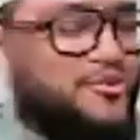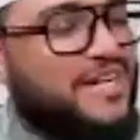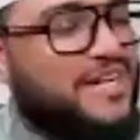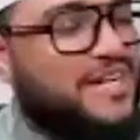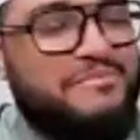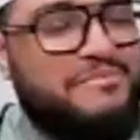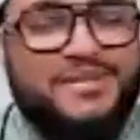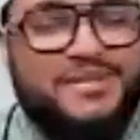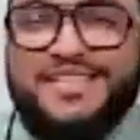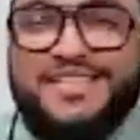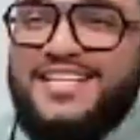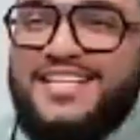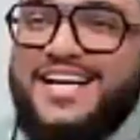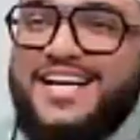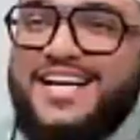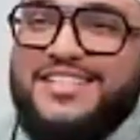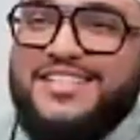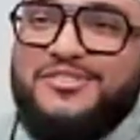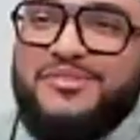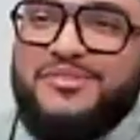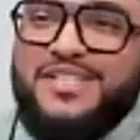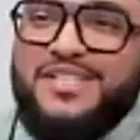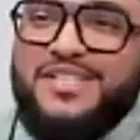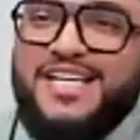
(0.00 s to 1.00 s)
আমার ডাক
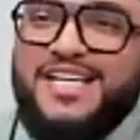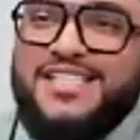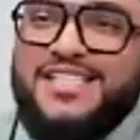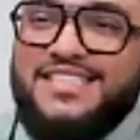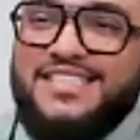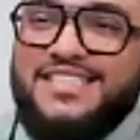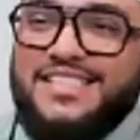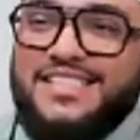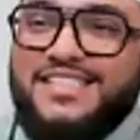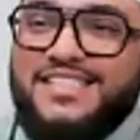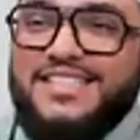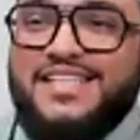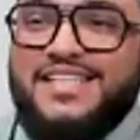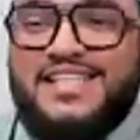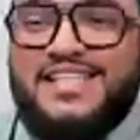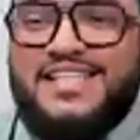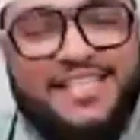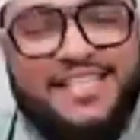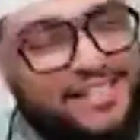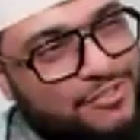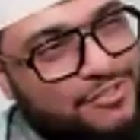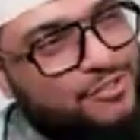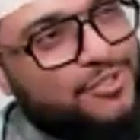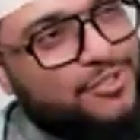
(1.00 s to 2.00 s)
চলে আসে
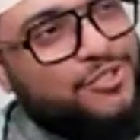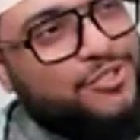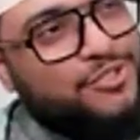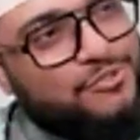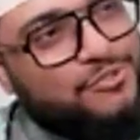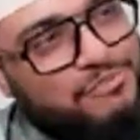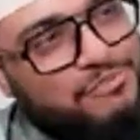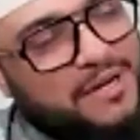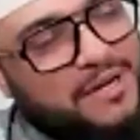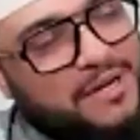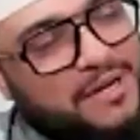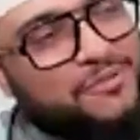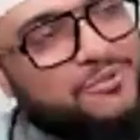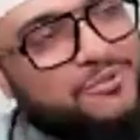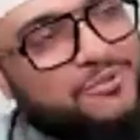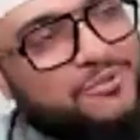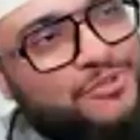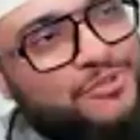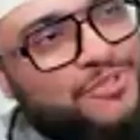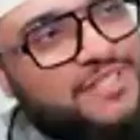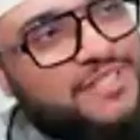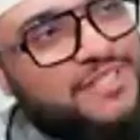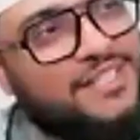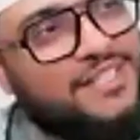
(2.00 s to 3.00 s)
কিছু কিছু মানুষ
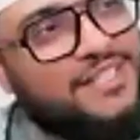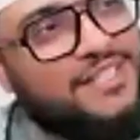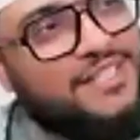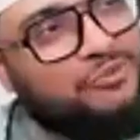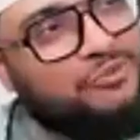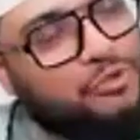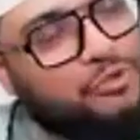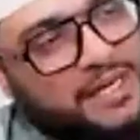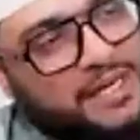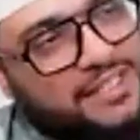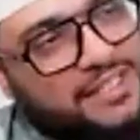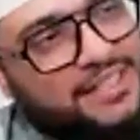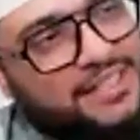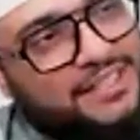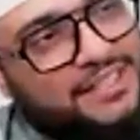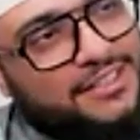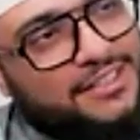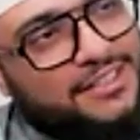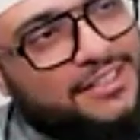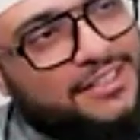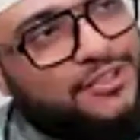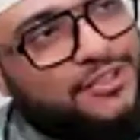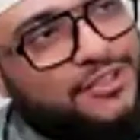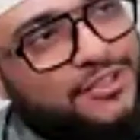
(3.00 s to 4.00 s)
তো অ্যাটলিস্ট
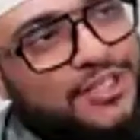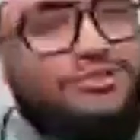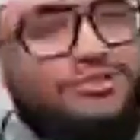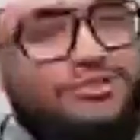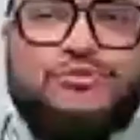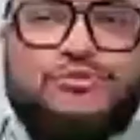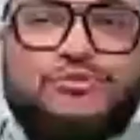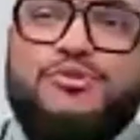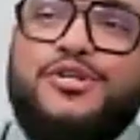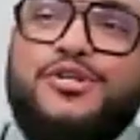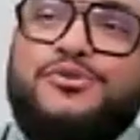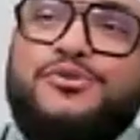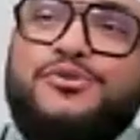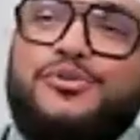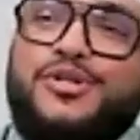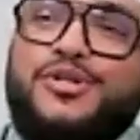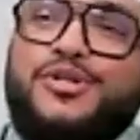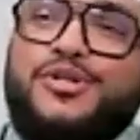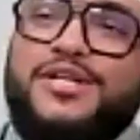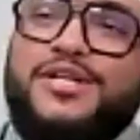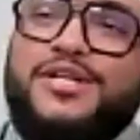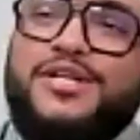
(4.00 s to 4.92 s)
শেষ সময় হলেও